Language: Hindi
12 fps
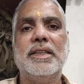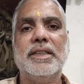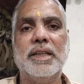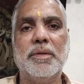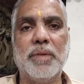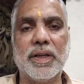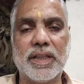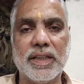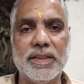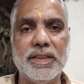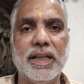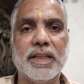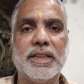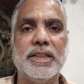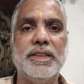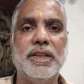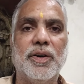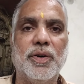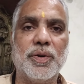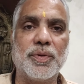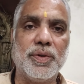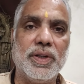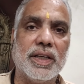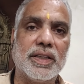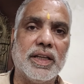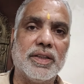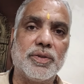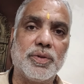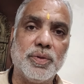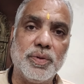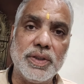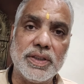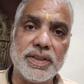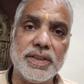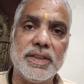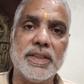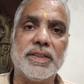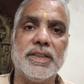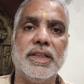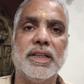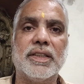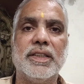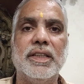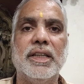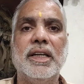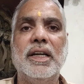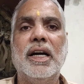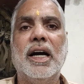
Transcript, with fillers: या माता जी आती या और कोई आता तो ये चीज़ें अच्छी लगती हैं